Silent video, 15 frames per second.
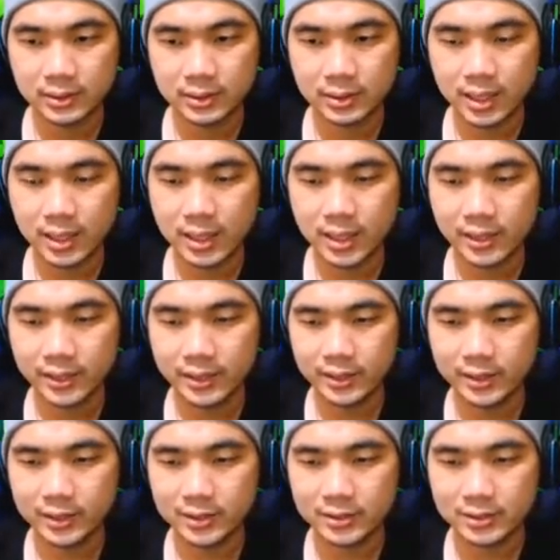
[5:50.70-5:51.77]
ah
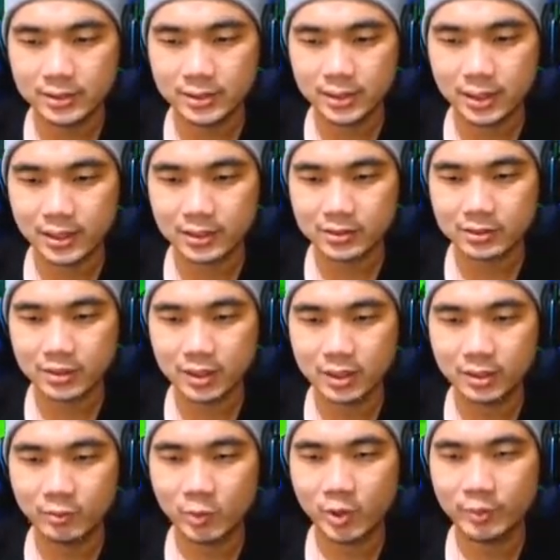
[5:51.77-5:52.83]
ini saya sudah
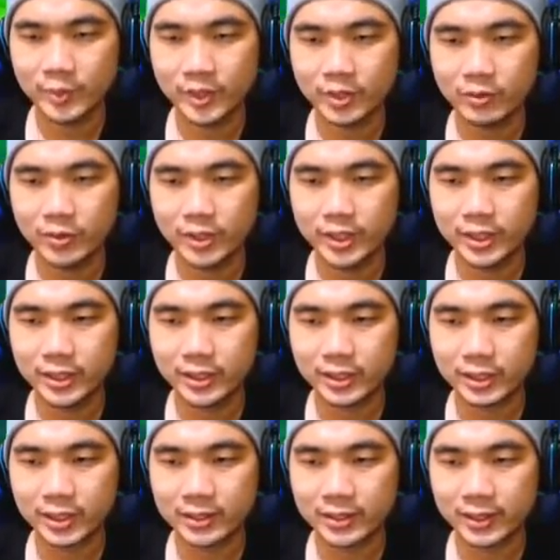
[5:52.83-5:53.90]
dibuat bingung nih
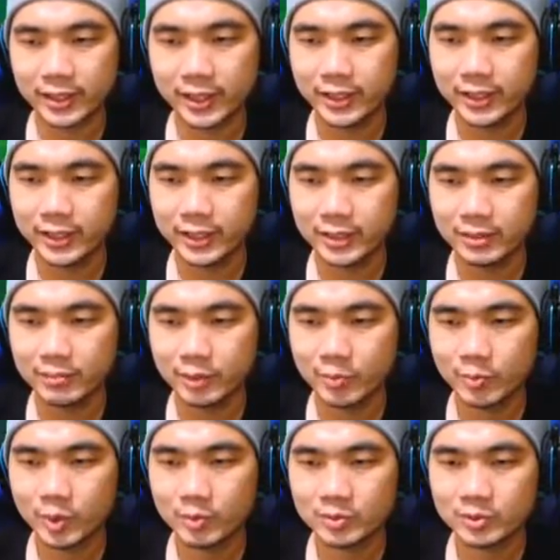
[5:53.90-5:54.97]
teka-teki nih
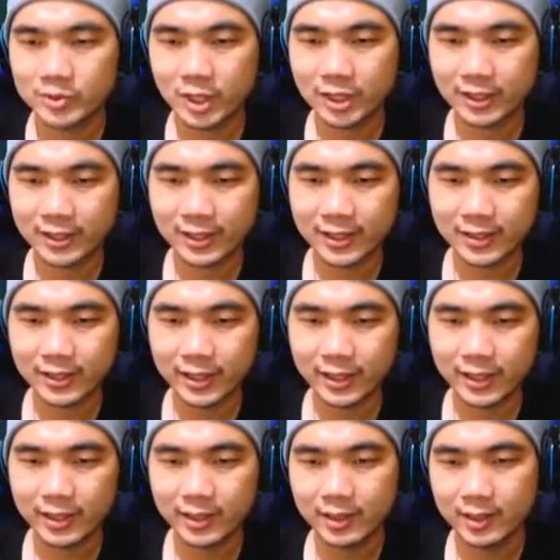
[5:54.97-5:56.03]
belum-belum sudah
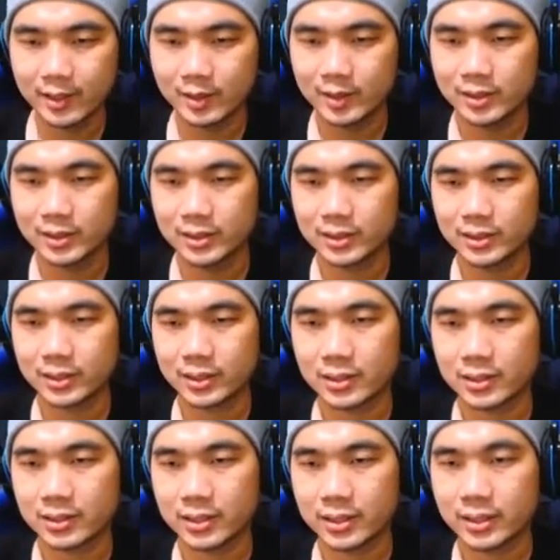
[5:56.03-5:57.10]
teka-teki
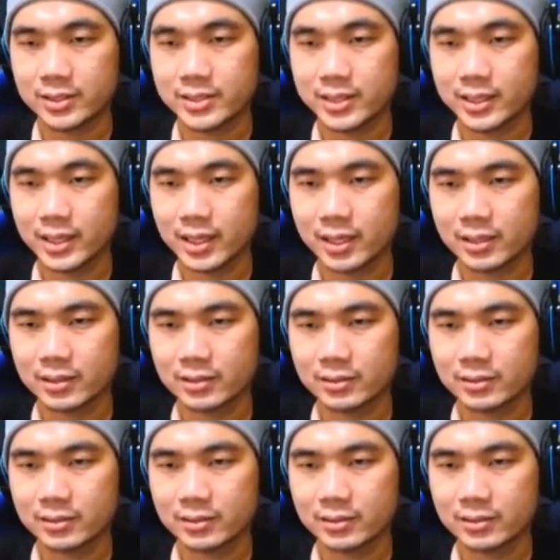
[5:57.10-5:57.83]
teka-teki silang